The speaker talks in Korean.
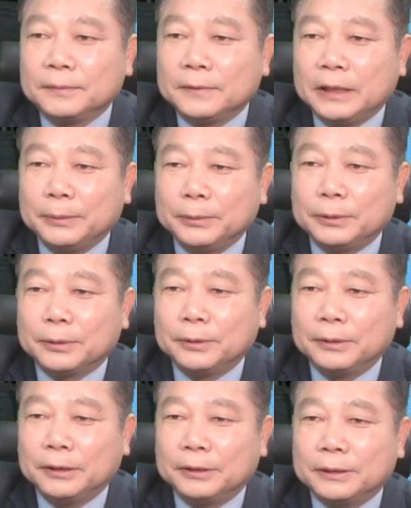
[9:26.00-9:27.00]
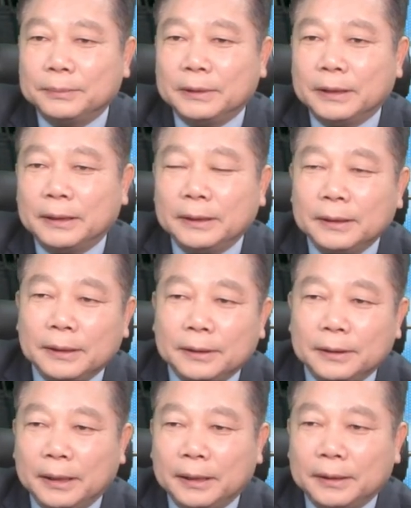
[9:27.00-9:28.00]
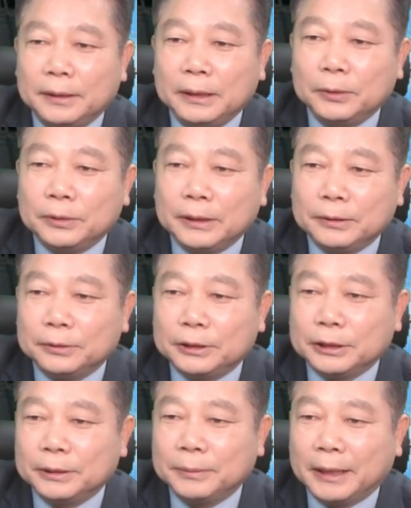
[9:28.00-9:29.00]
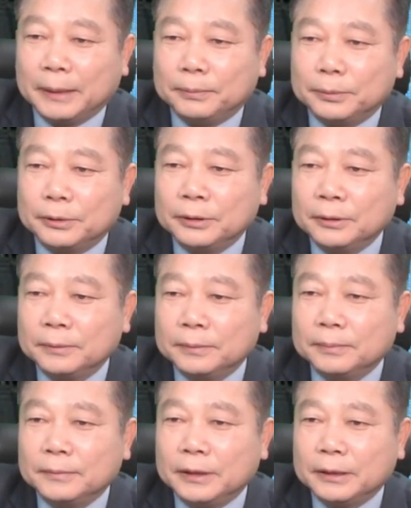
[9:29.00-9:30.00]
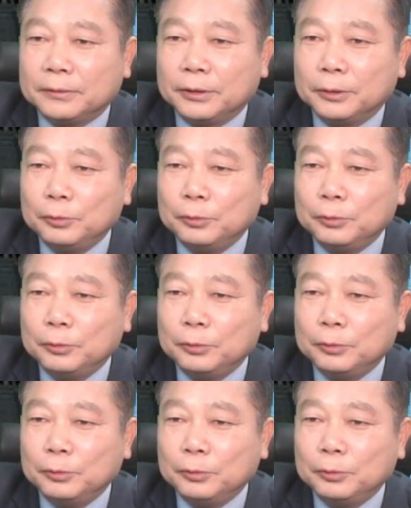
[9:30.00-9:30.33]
기본적으로는 이렇습니다. 네, 이곳에도 지금 아랫부분은 있고요.